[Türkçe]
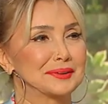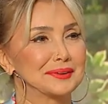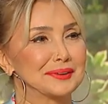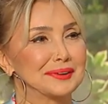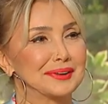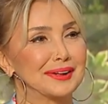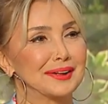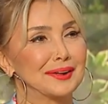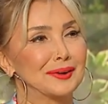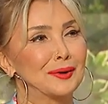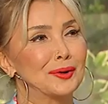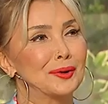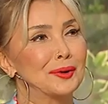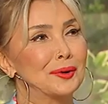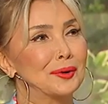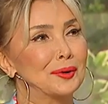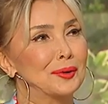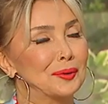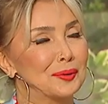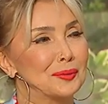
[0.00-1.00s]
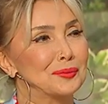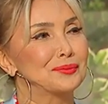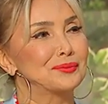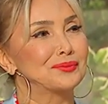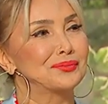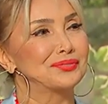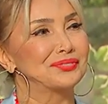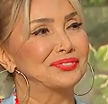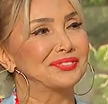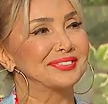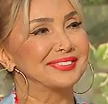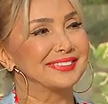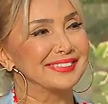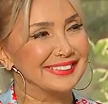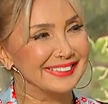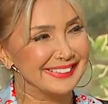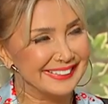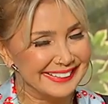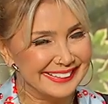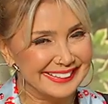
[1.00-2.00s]
Ee, Yonca Evcimik
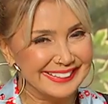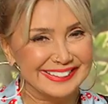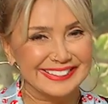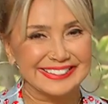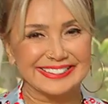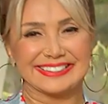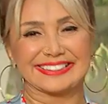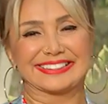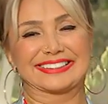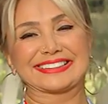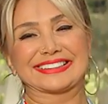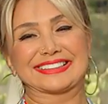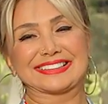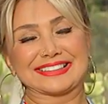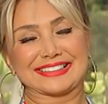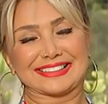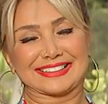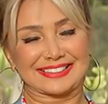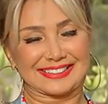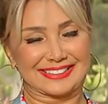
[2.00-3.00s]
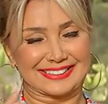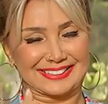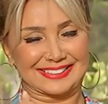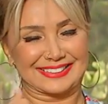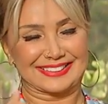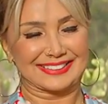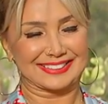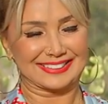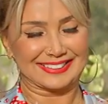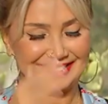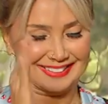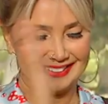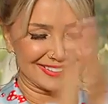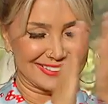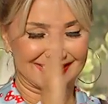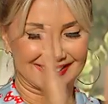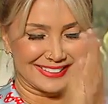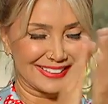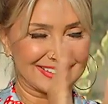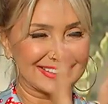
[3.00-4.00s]
gelmişler efendim. Hoş gelmişler efendim.
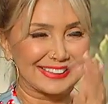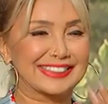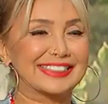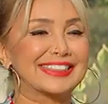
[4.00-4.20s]
Hoş geldiniz.